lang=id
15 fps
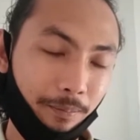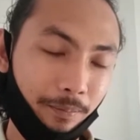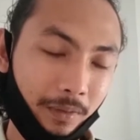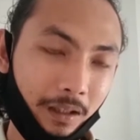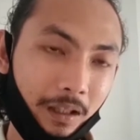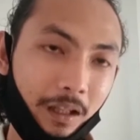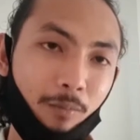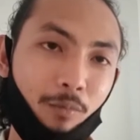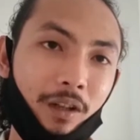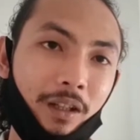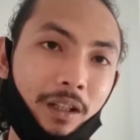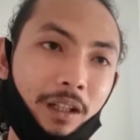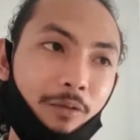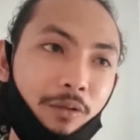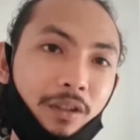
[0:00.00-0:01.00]
keilmuan di
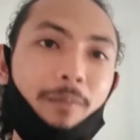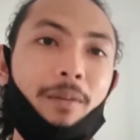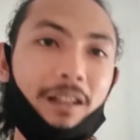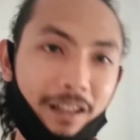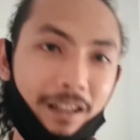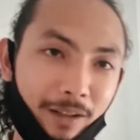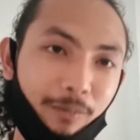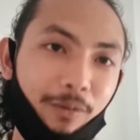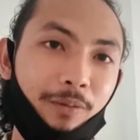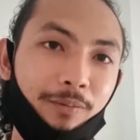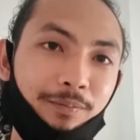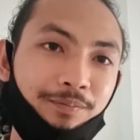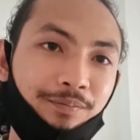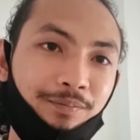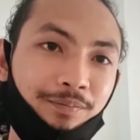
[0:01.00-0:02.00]
dunia pertanian.
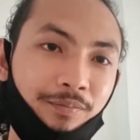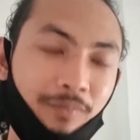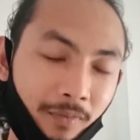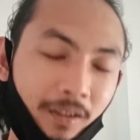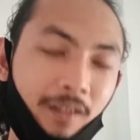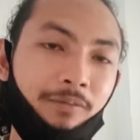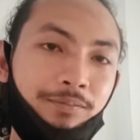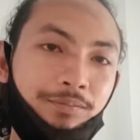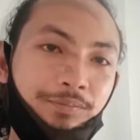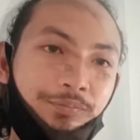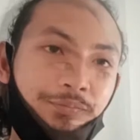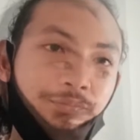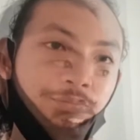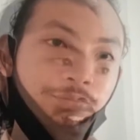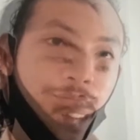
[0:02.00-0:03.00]
Oh gitu ya.
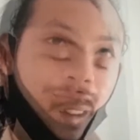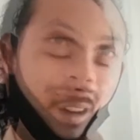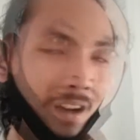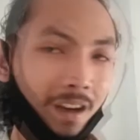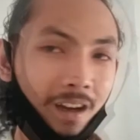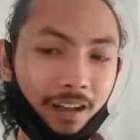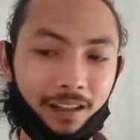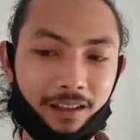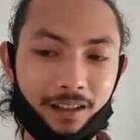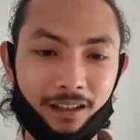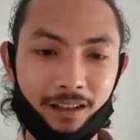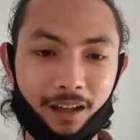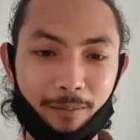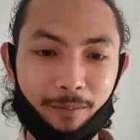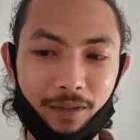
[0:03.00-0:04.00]
Uh, kesan
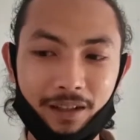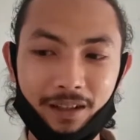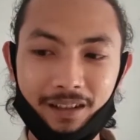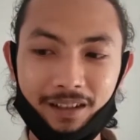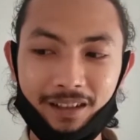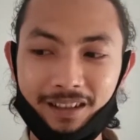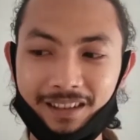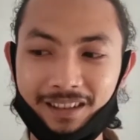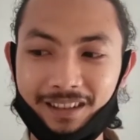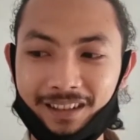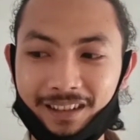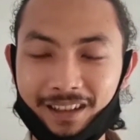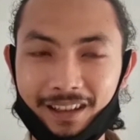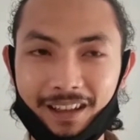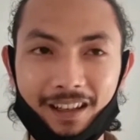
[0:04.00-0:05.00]
kami
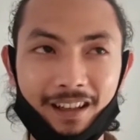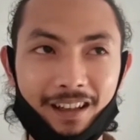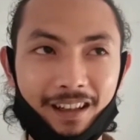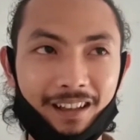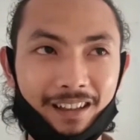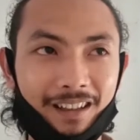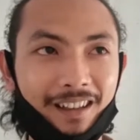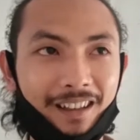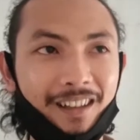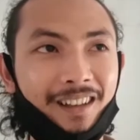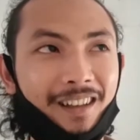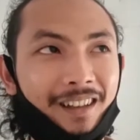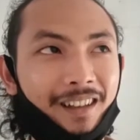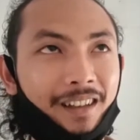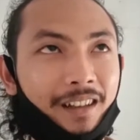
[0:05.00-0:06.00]
uh,
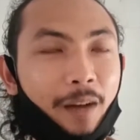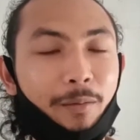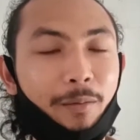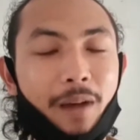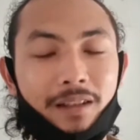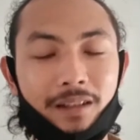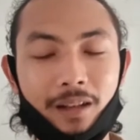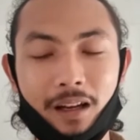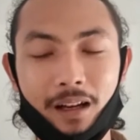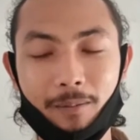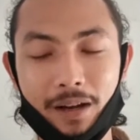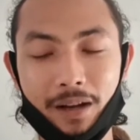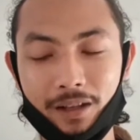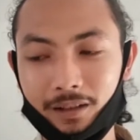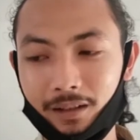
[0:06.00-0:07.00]
kami bas, uh, banyak
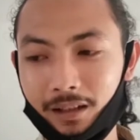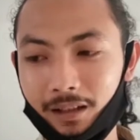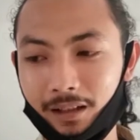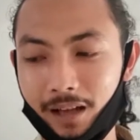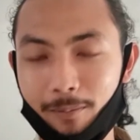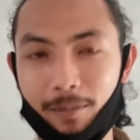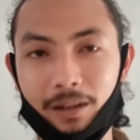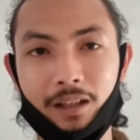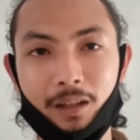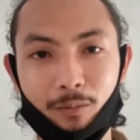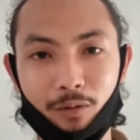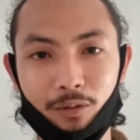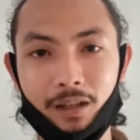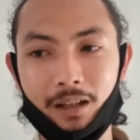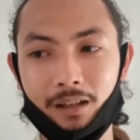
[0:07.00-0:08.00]
uh, dapat ilmu
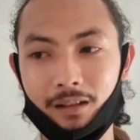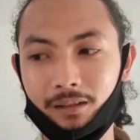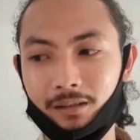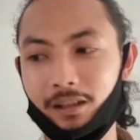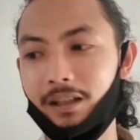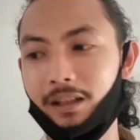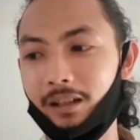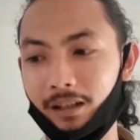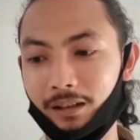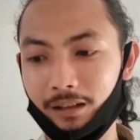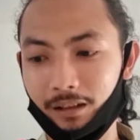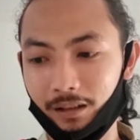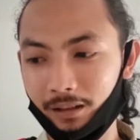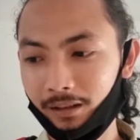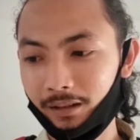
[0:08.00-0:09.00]
dengan kegiatan
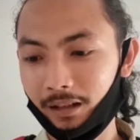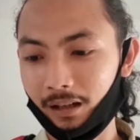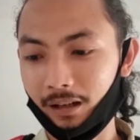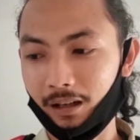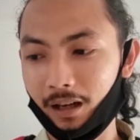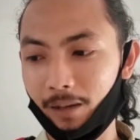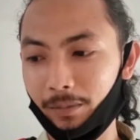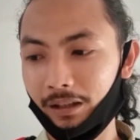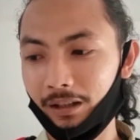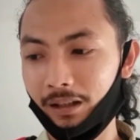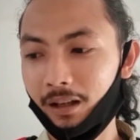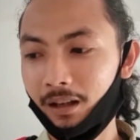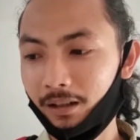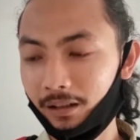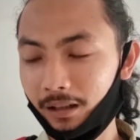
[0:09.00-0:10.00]
ini karena kami
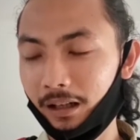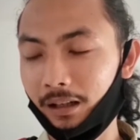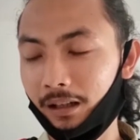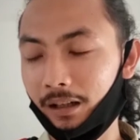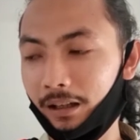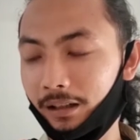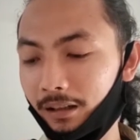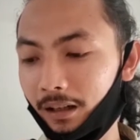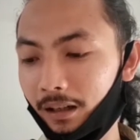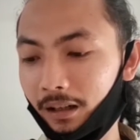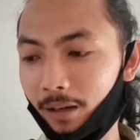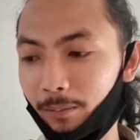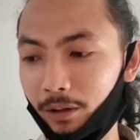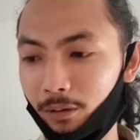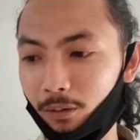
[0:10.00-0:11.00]
dengan kakak ini karena
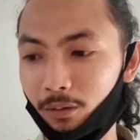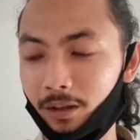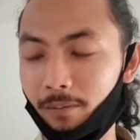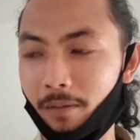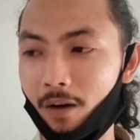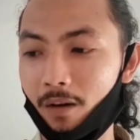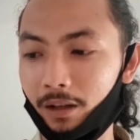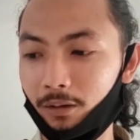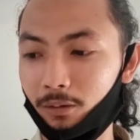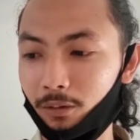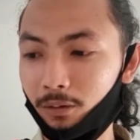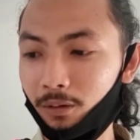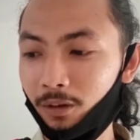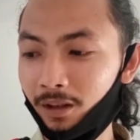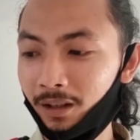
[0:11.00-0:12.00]
kami turun di bawah itu